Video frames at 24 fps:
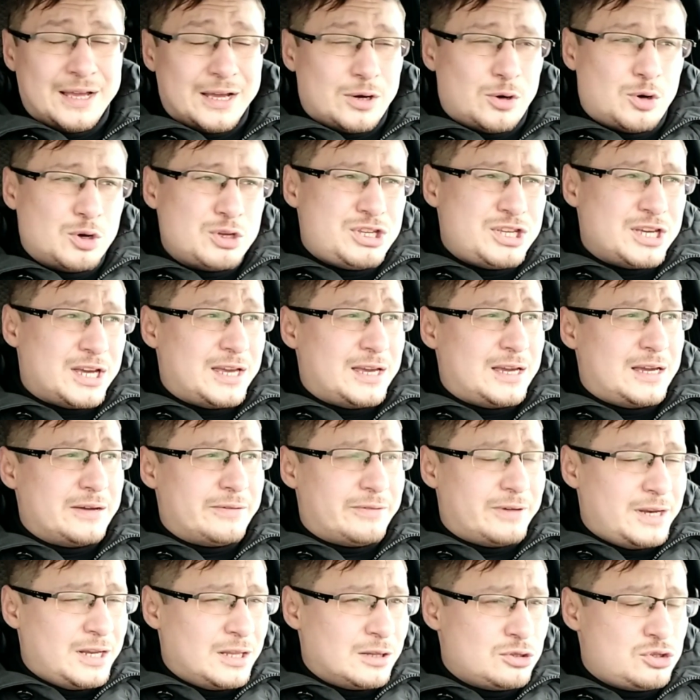Хоть я и
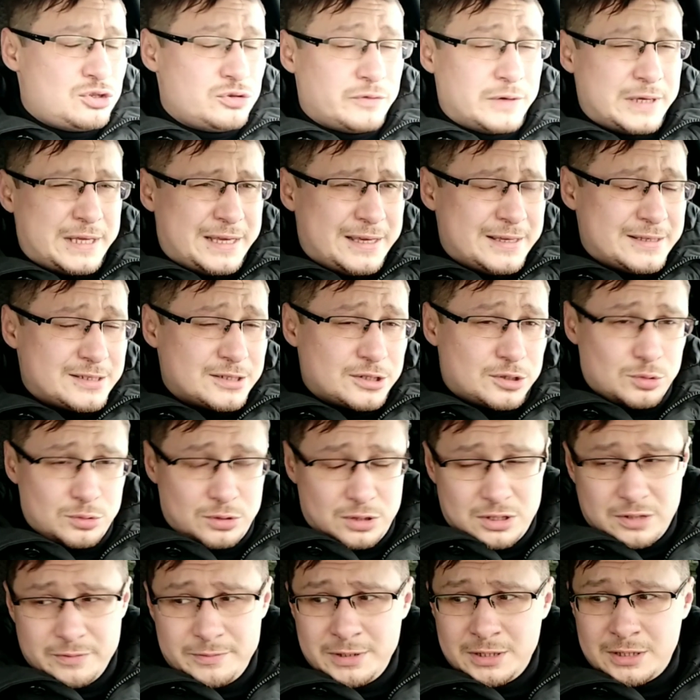говорил, чуваки,
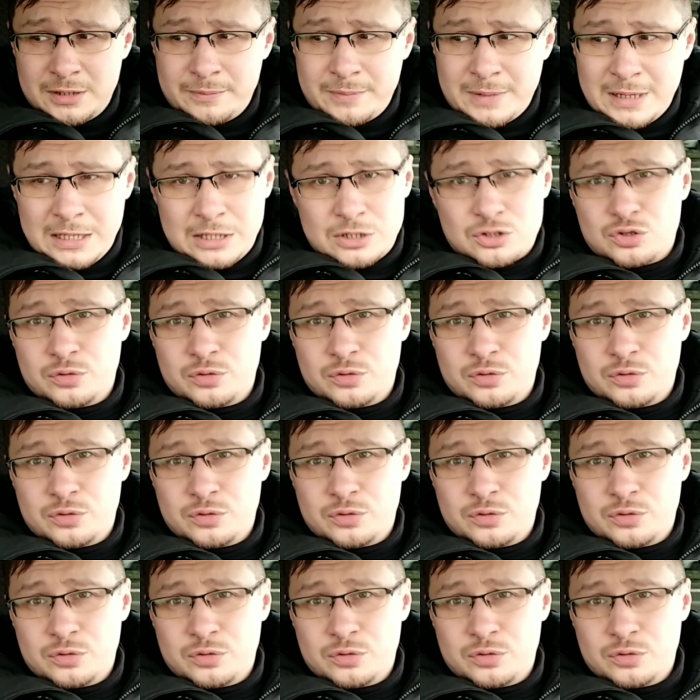закрутите мне нормально,